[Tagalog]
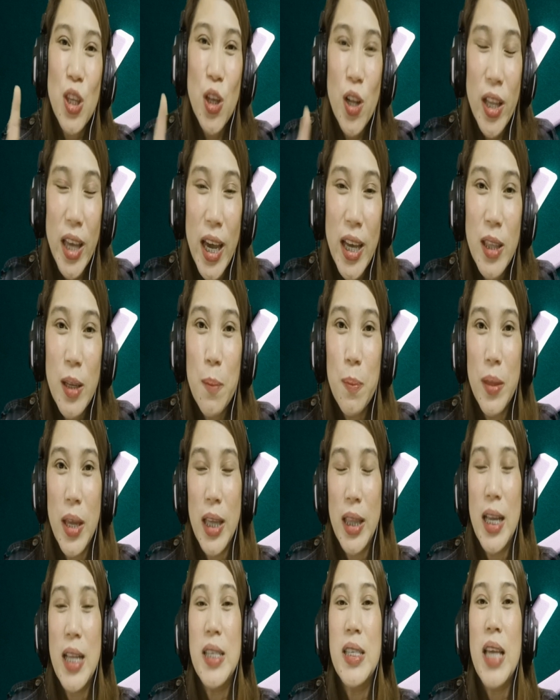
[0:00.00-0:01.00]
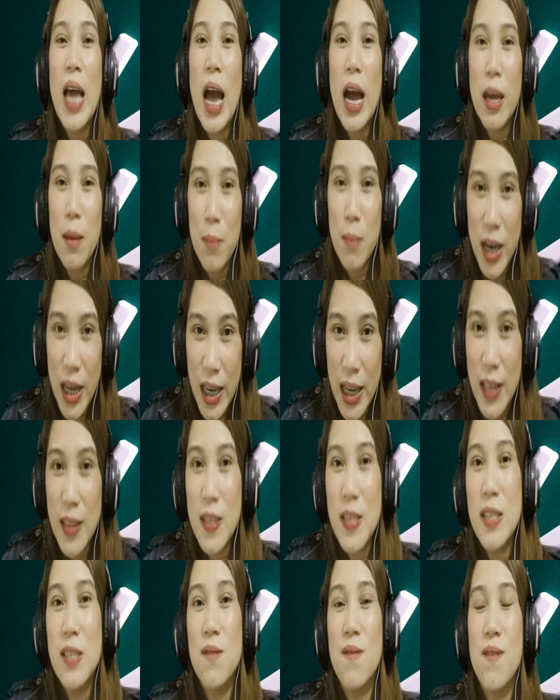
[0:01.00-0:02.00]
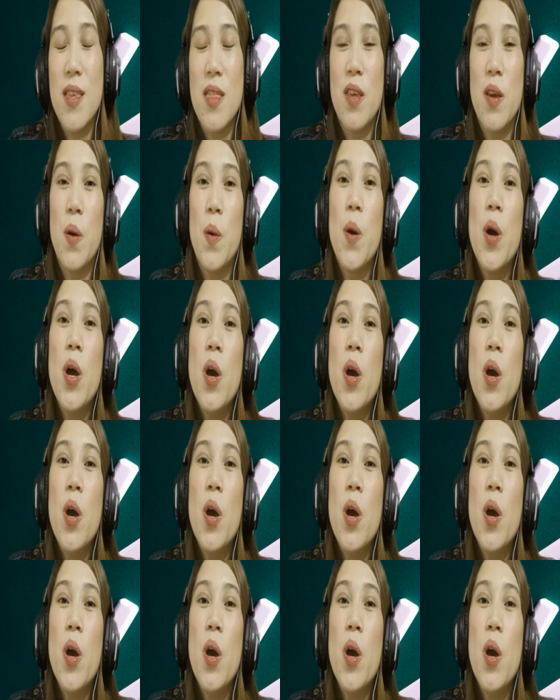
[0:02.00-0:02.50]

you'll get updated sa aking mga latest video.